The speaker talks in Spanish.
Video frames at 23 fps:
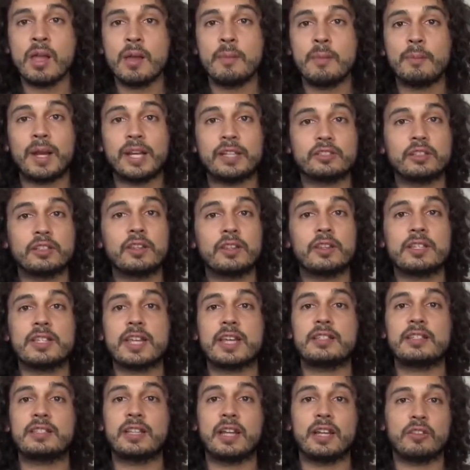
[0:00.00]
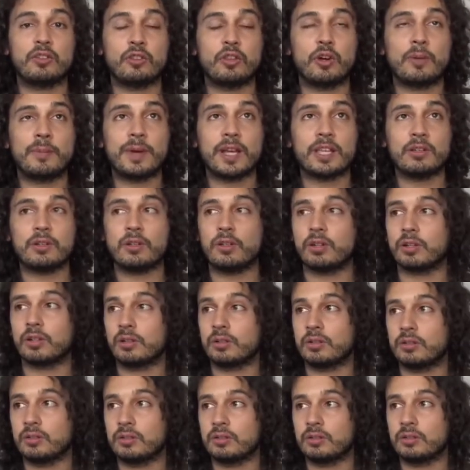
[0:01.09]
Vale, entonces ya está, do mayor,
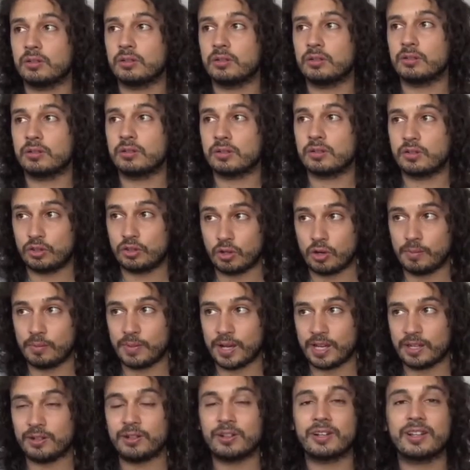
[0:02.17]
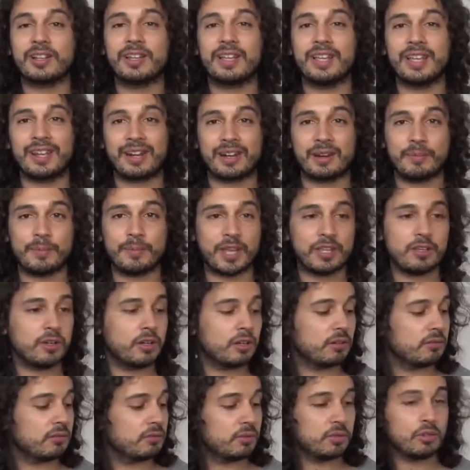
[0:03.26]
sol mayor y re
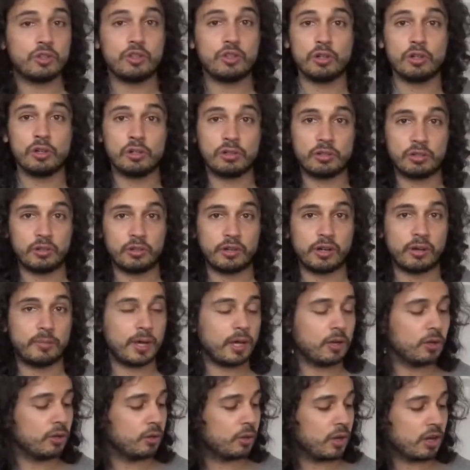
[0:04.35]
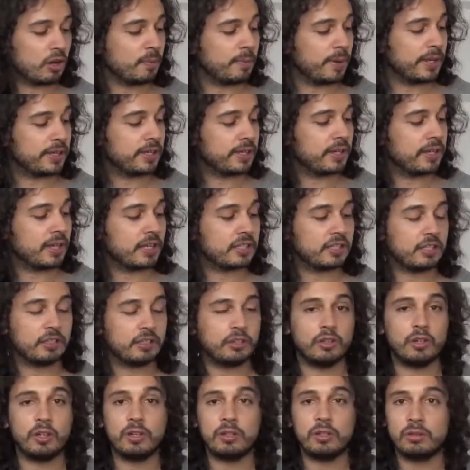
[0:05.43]
mayor, yo con el bajo lo acompañaría así,
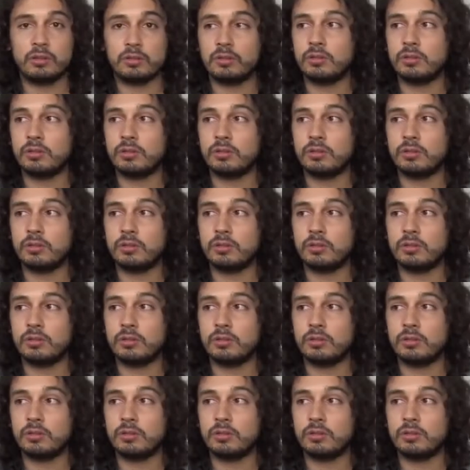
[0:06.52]
do,